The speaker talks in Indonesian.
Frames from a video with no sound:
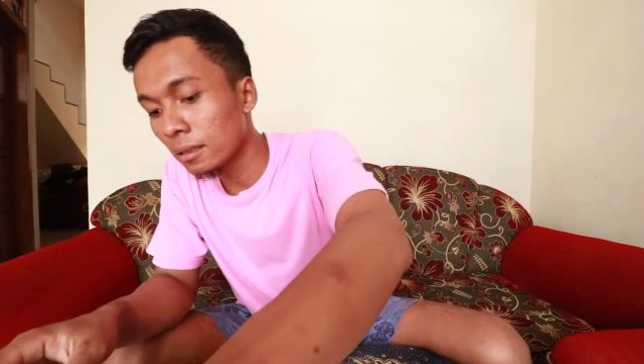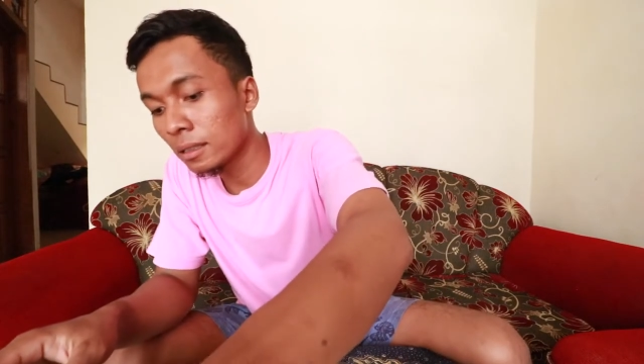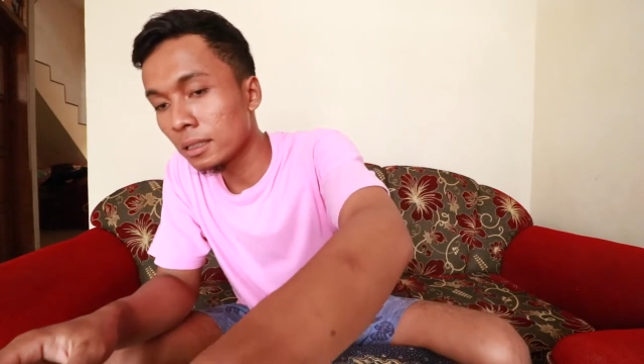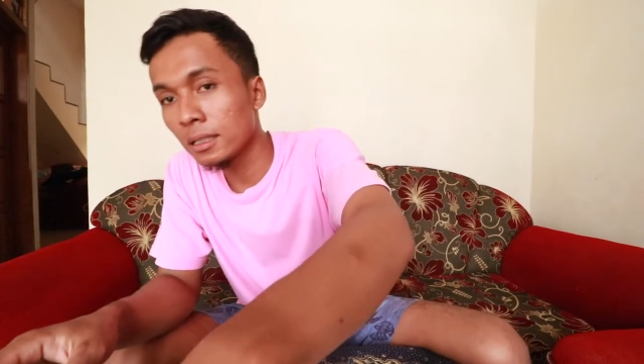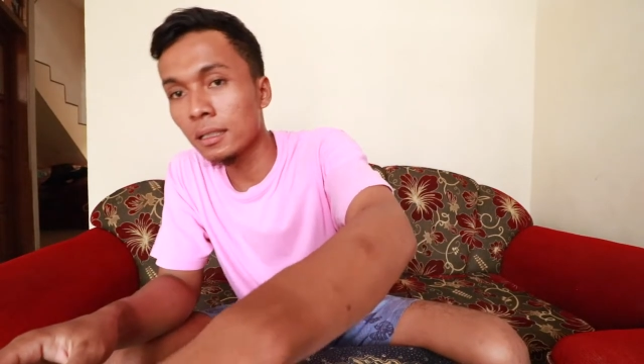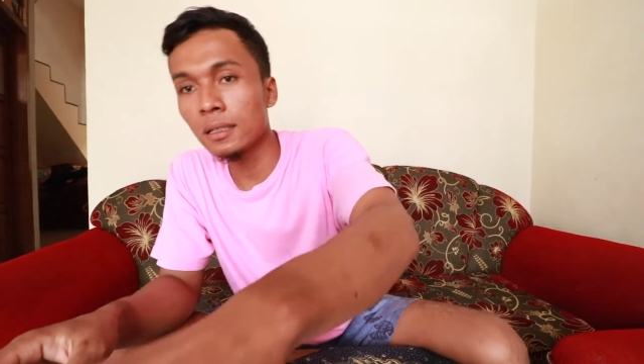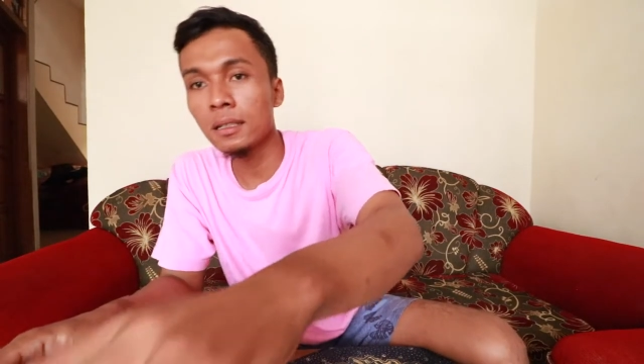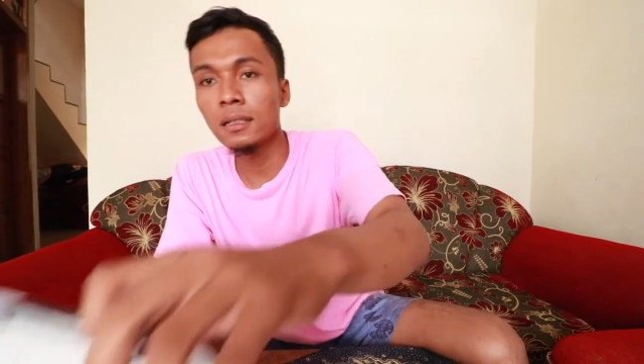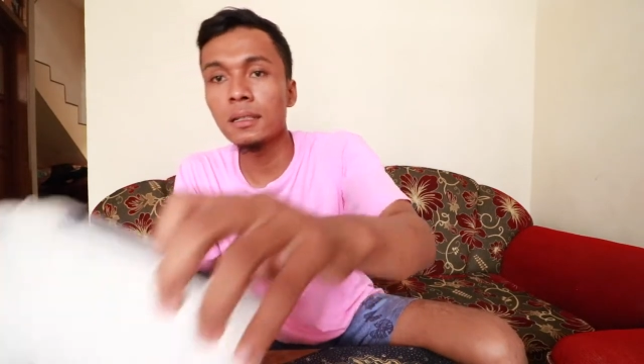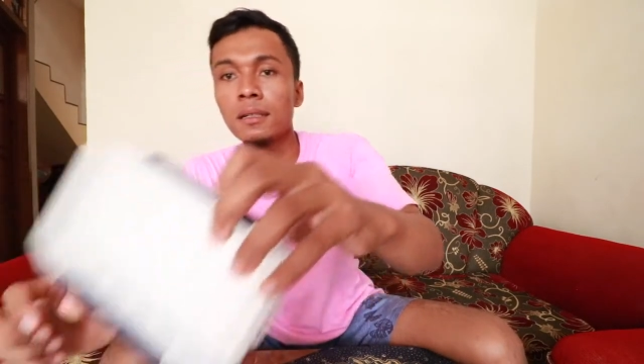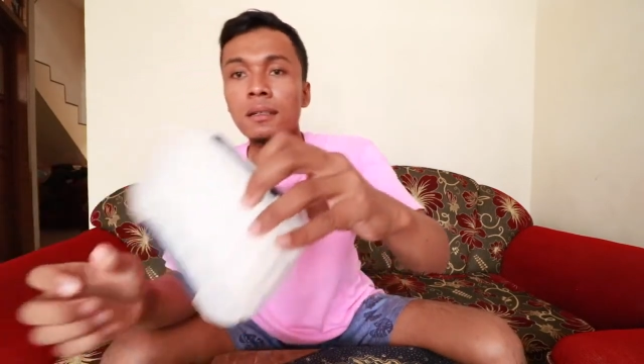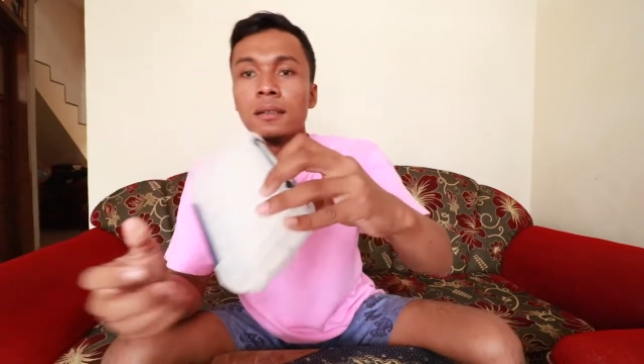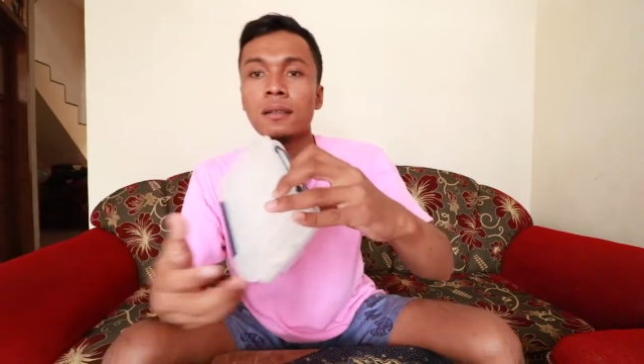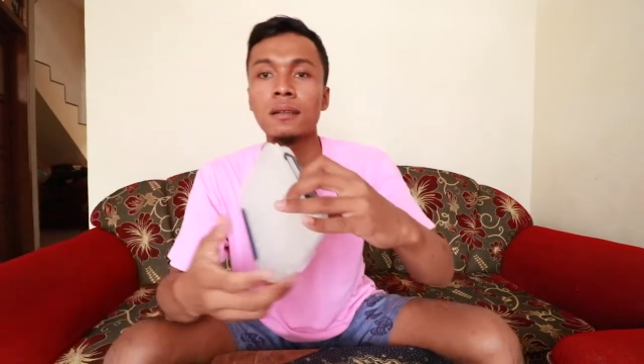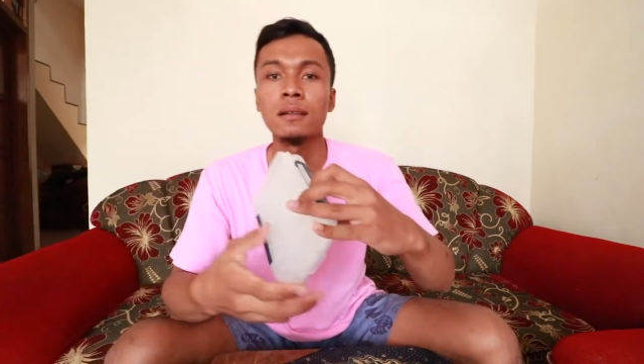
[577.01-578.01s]
sini
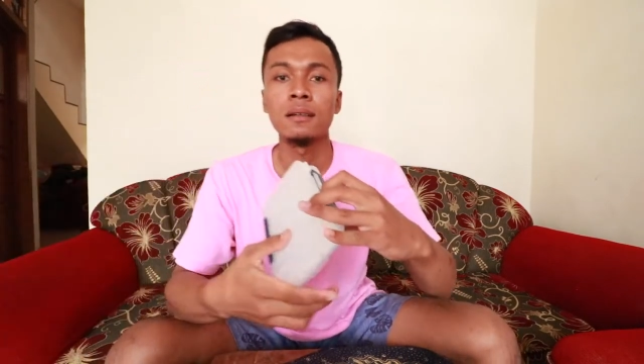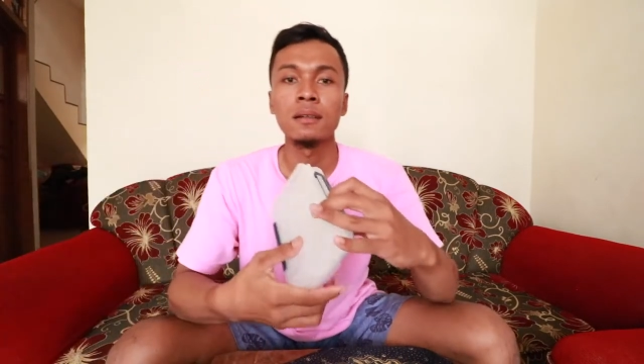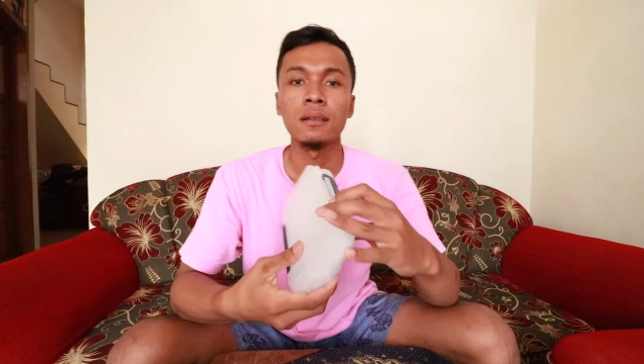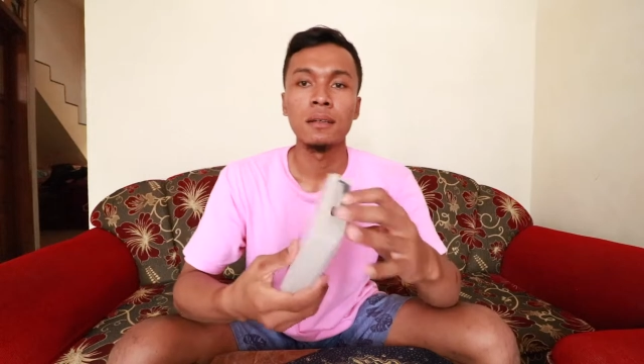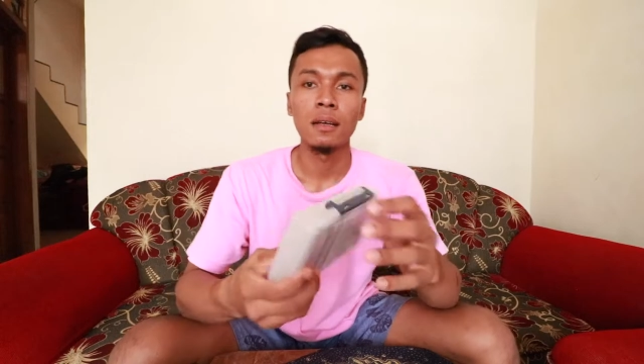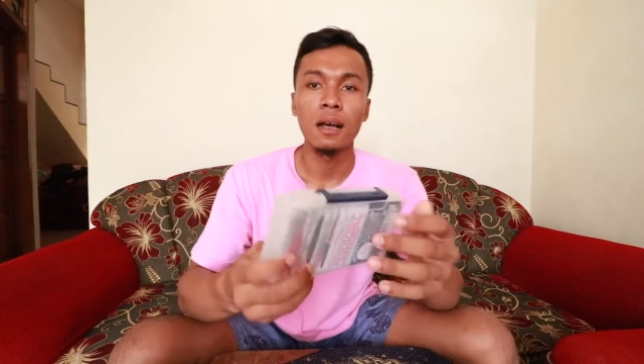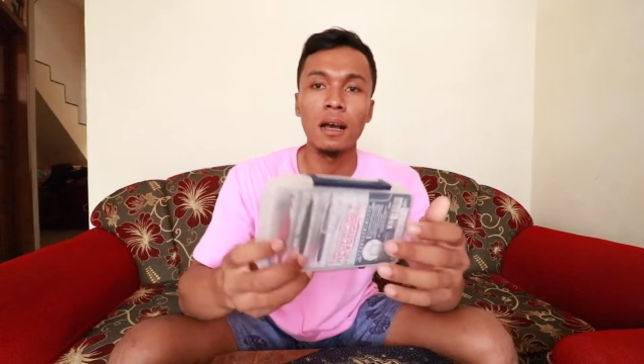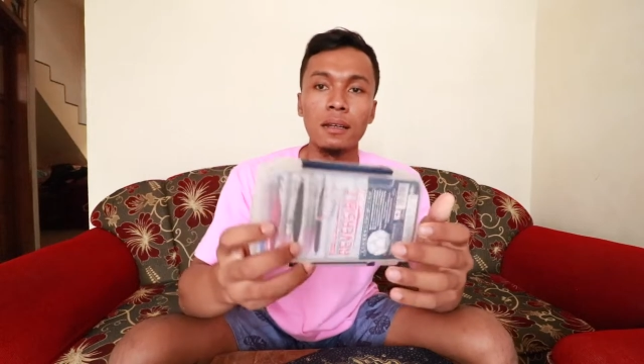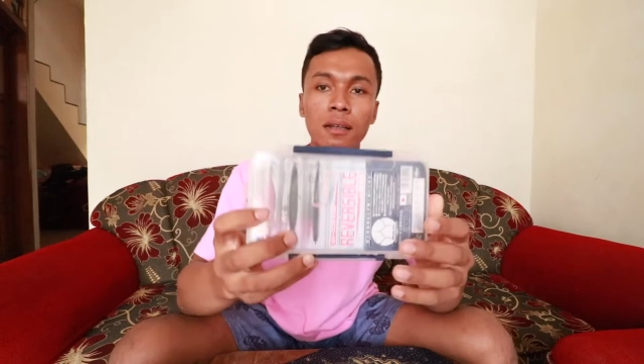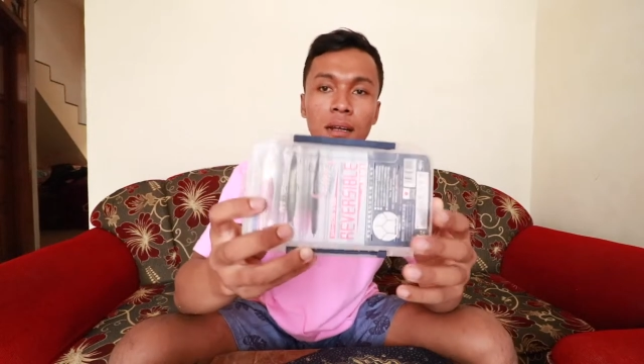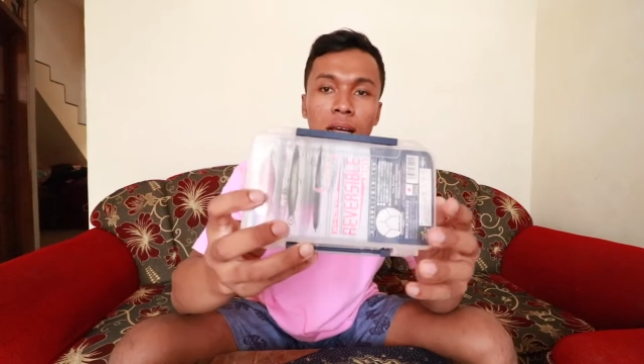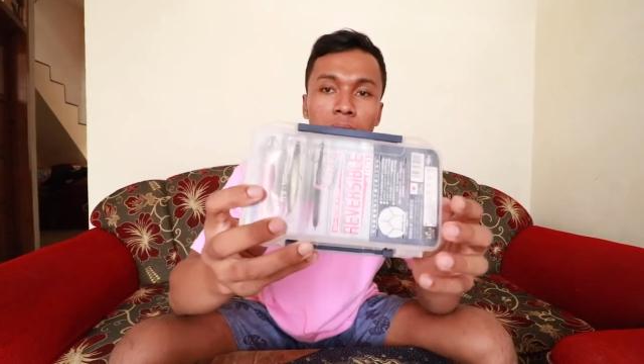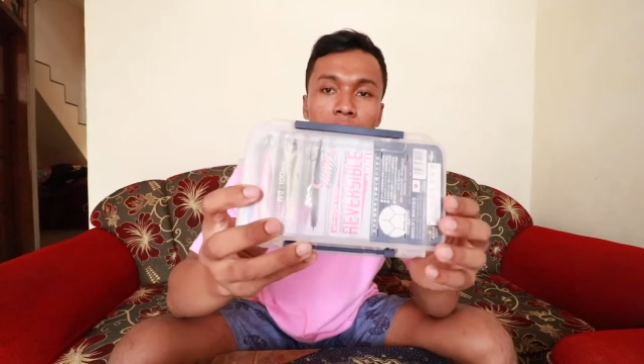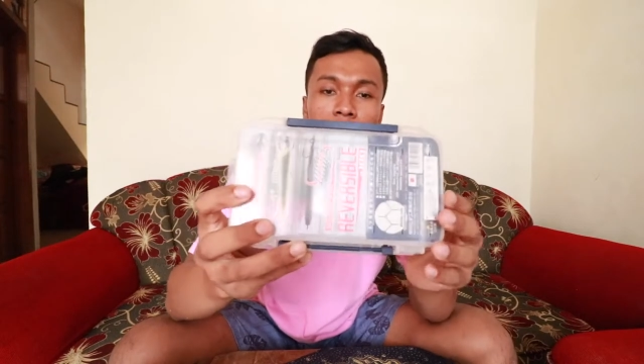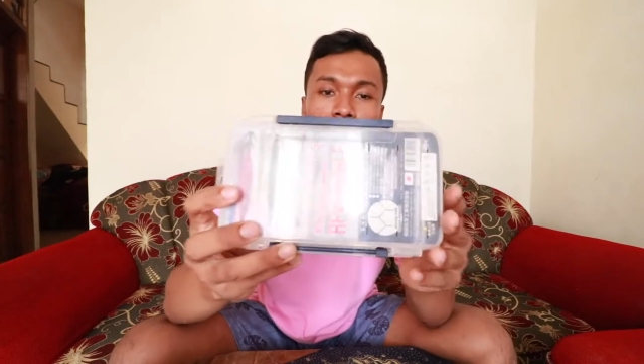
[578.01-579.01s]
ada
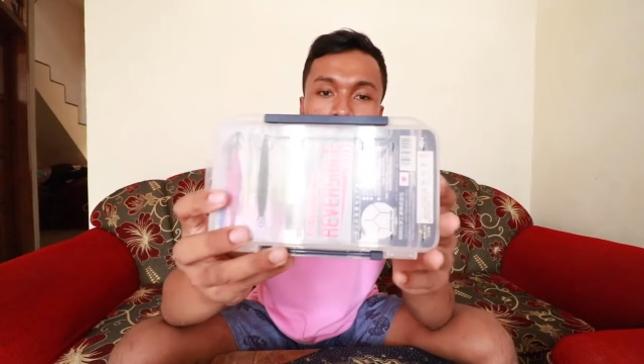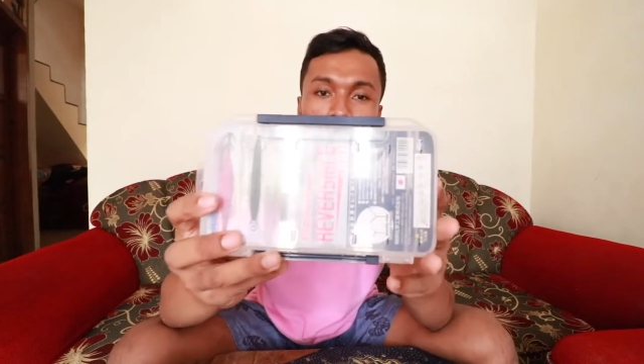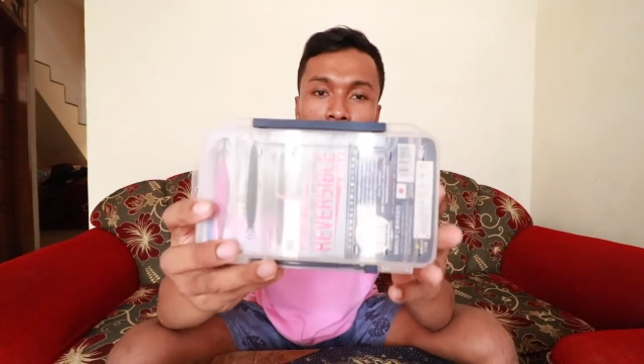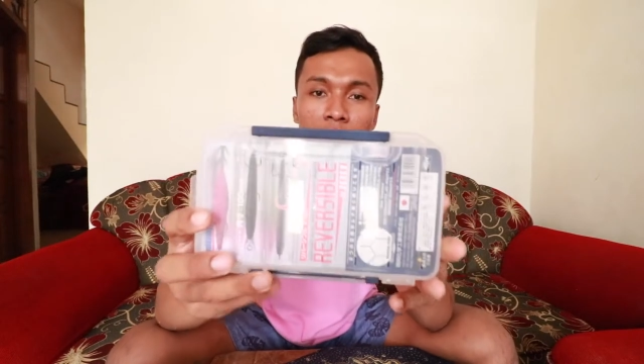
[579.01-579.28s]
lagi